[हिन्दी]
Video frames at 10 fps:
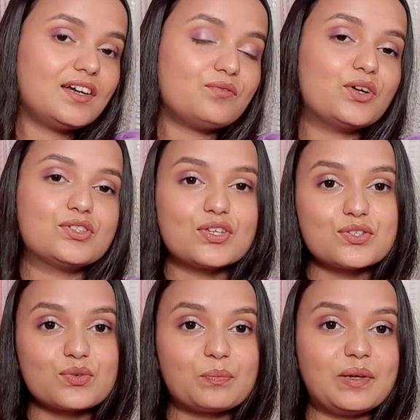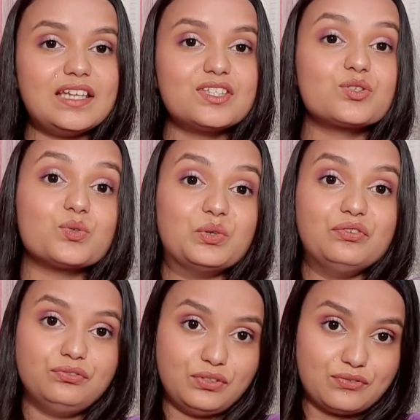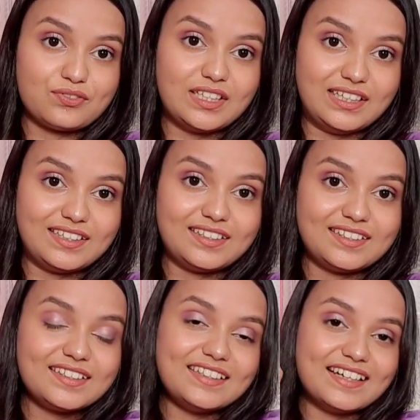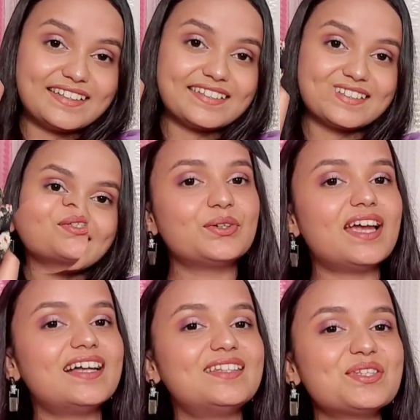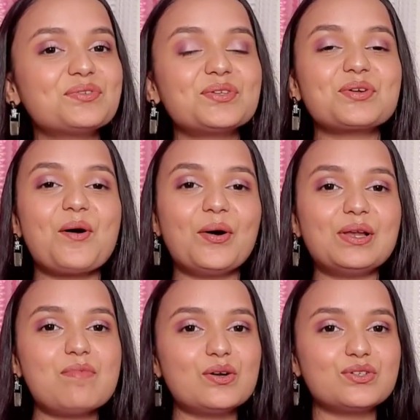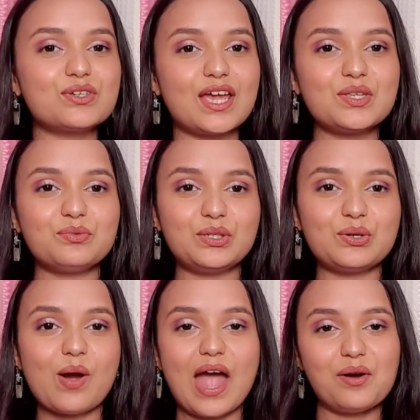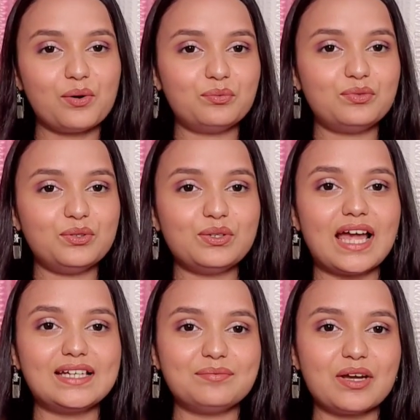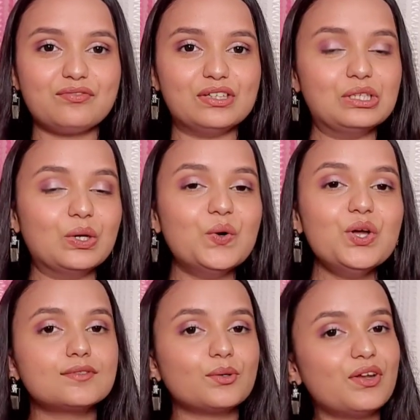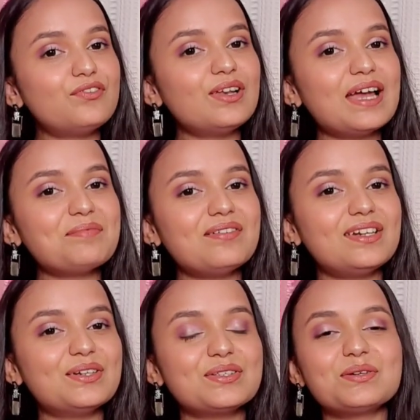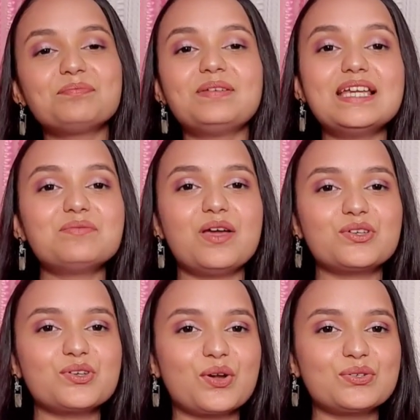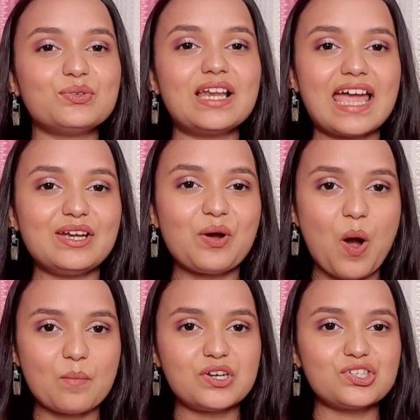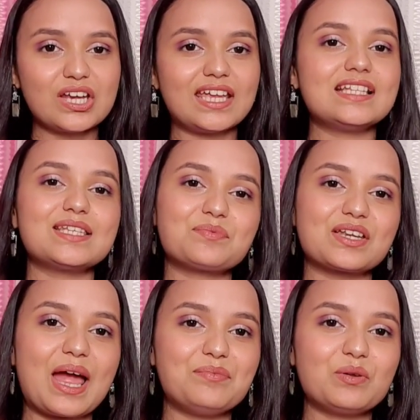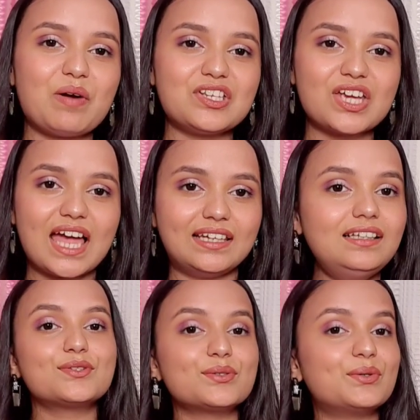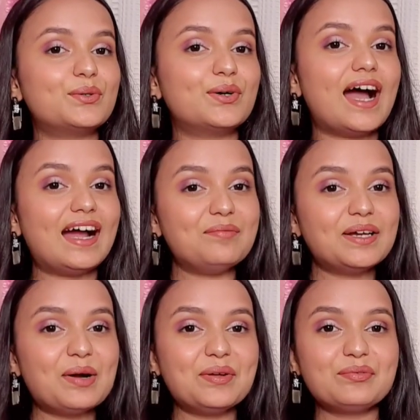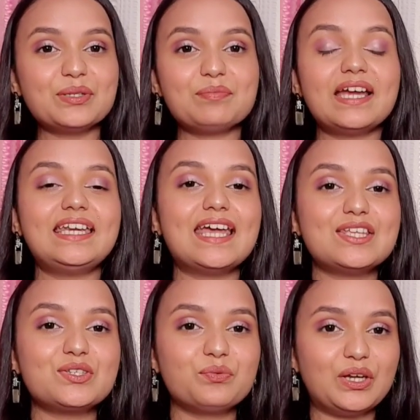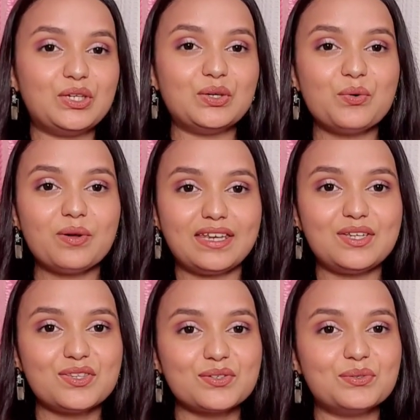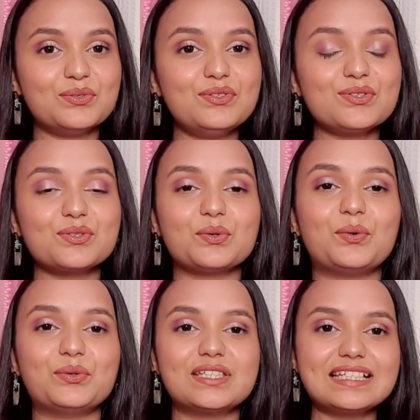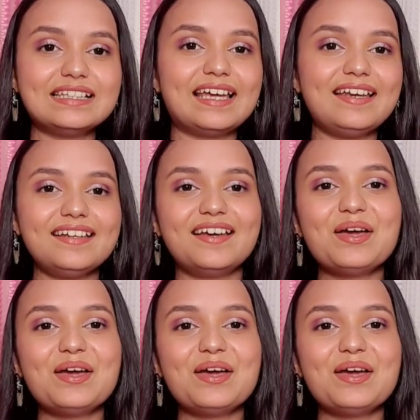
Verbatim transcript: फॉर जस्ट रुपीज़ टू फिफ्टी so yeah this was all about today's video i hope you liked my video so if you like my video so please make sure to like comment share and subscribe to my channel so i'll be coming with my next video very soon so till then